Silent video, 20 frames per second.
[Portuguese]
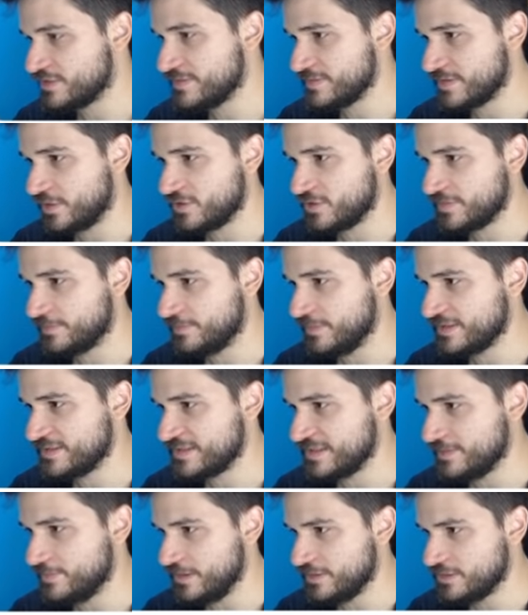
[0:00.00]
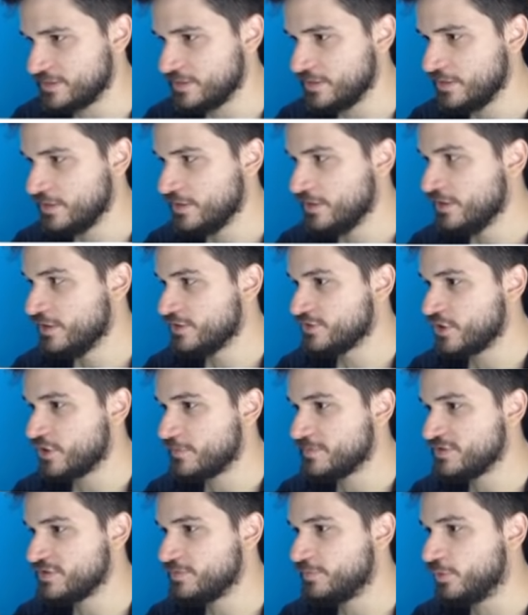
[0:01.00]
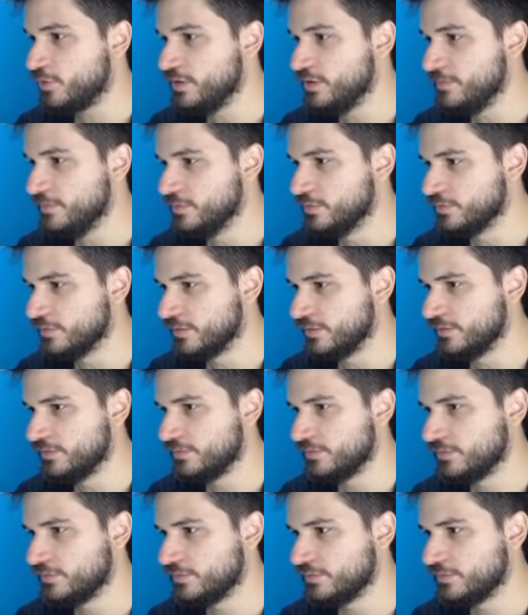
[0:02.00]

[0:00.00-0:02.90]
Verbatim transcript: conseguimos a nossa primeira semente. Só que eu preciso de bone mil, né?